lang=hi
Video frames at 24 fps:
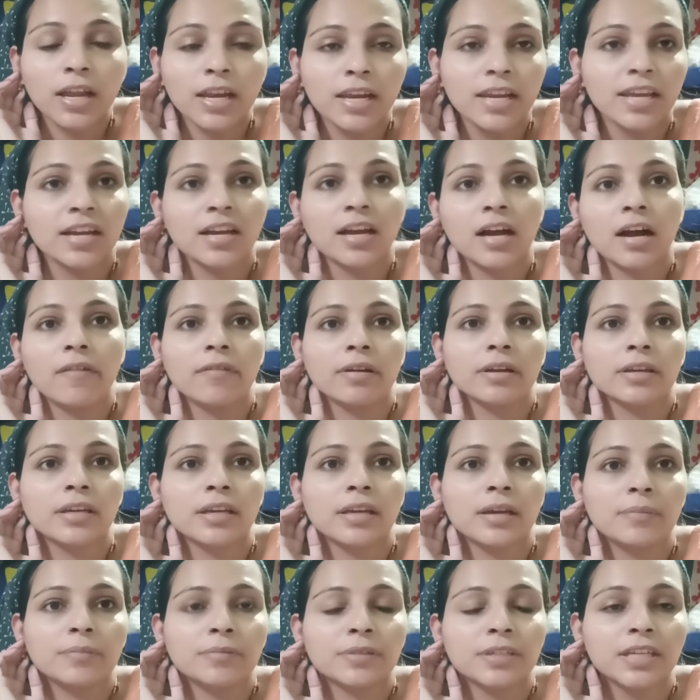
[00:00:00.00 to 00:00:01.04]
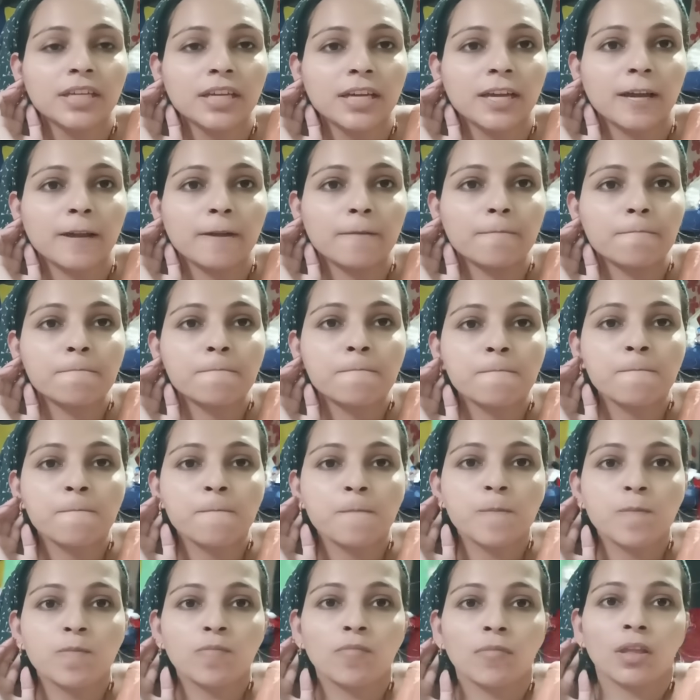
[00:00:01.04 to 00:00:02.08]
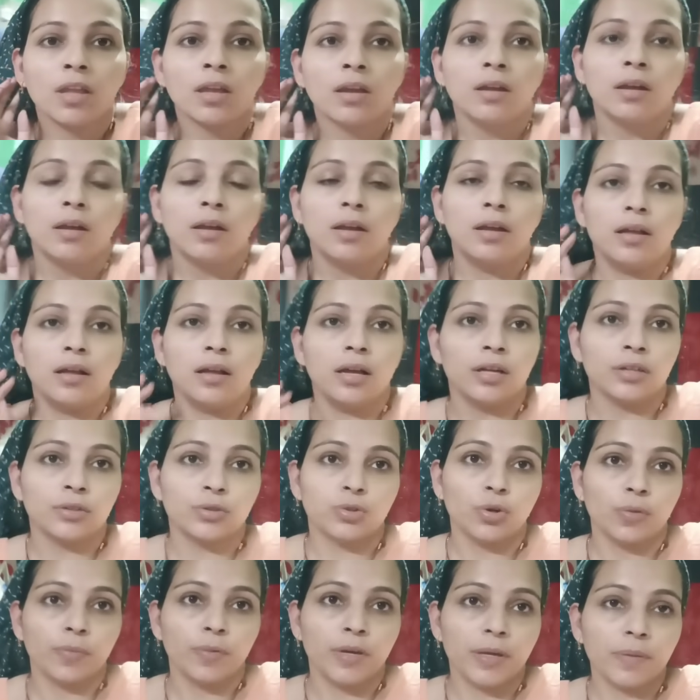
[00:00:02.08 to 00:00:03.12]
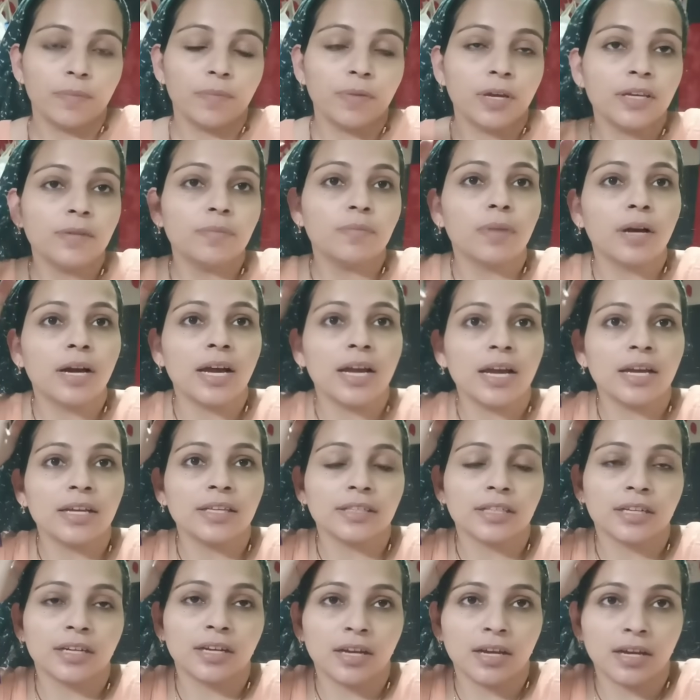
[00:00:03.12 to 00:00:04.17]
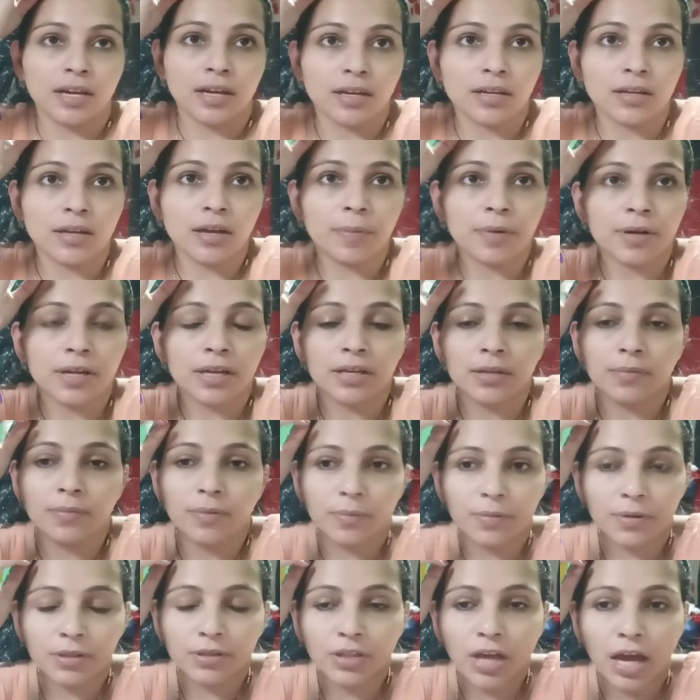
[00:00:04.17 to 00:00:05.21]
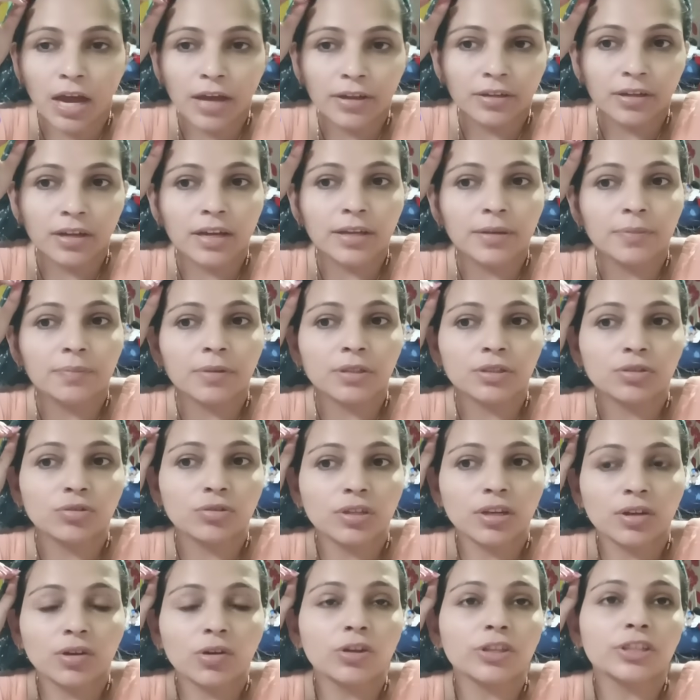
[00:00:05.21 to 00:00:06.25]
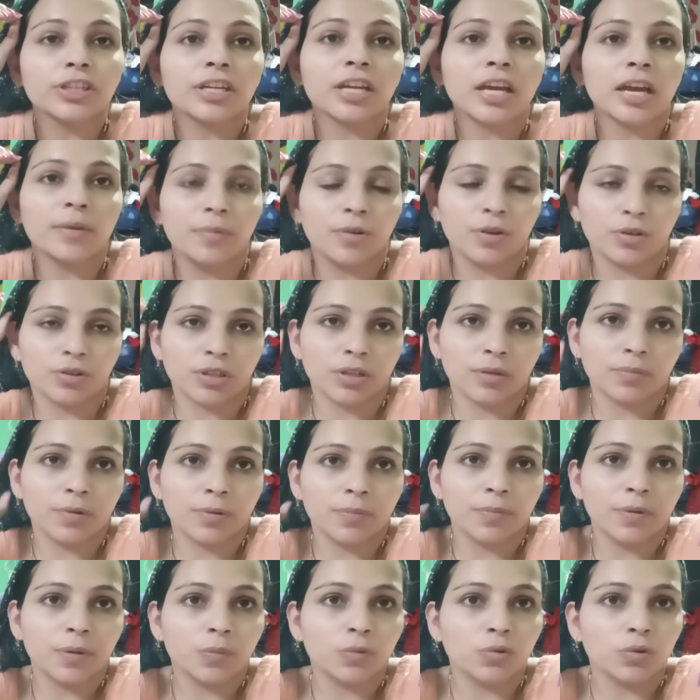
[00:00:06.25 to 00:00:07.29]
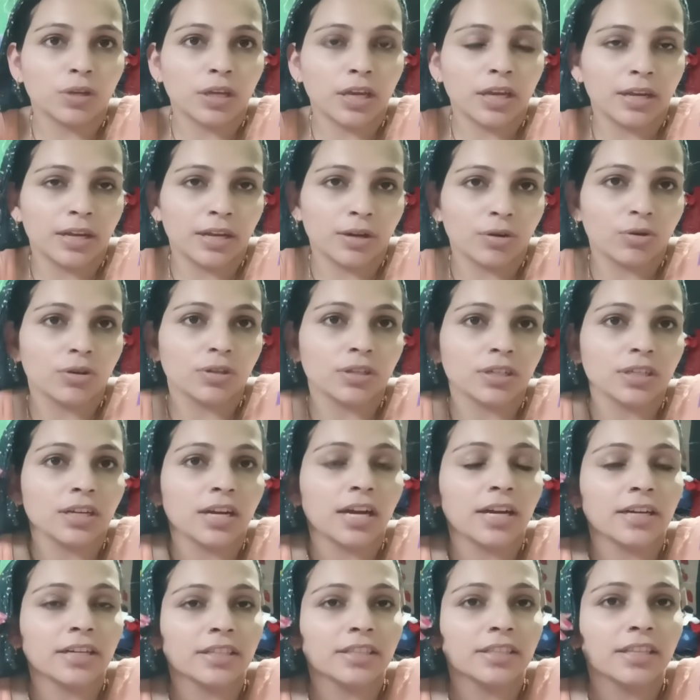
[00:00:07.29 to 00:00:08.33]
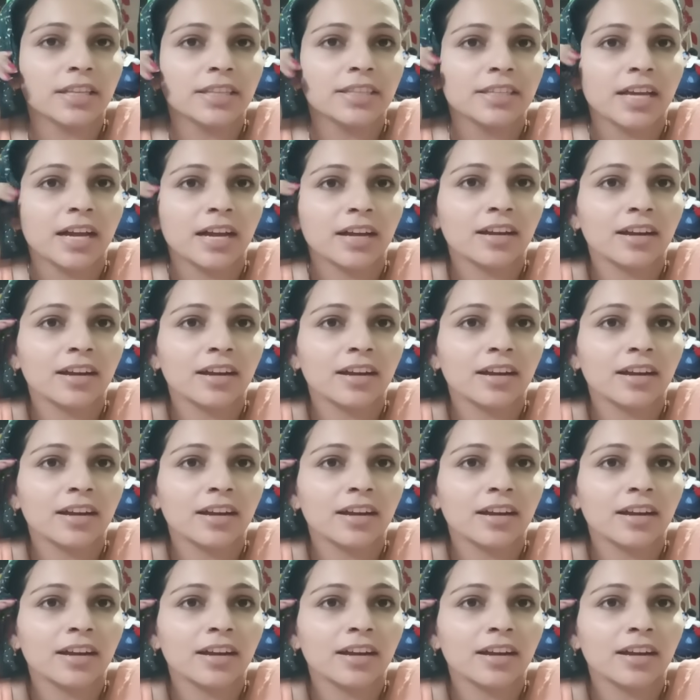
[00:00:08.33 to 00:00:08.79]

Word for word: काम आवेंगी हम ठीक है तो बेबे इतना अपना बेबे दान का इब तो देखो इतना है प्यो है बेबे भूखे ने रोटी राटी दे दिया करा